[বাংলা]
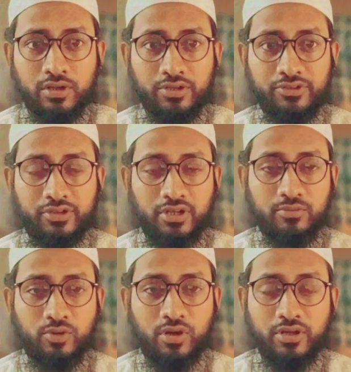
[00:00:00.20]

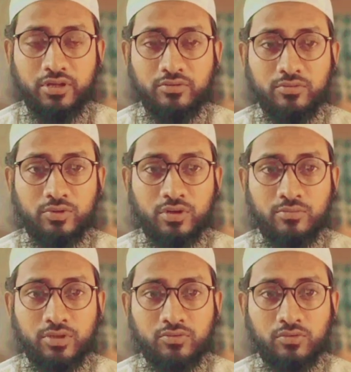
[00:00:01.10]
আসসালামু আলাইকুম
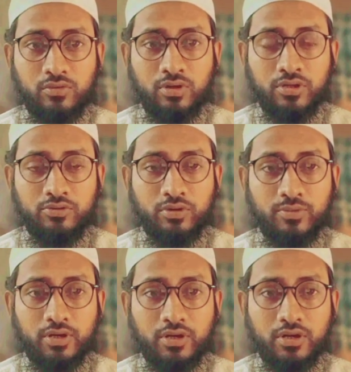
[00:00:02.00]
রহমতুল্লাহ
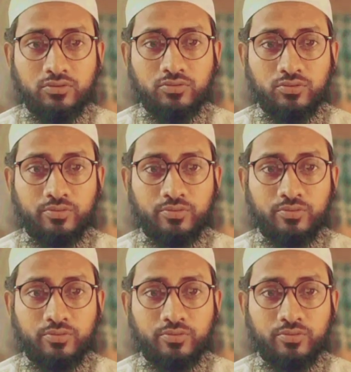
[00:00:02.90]
বারকাত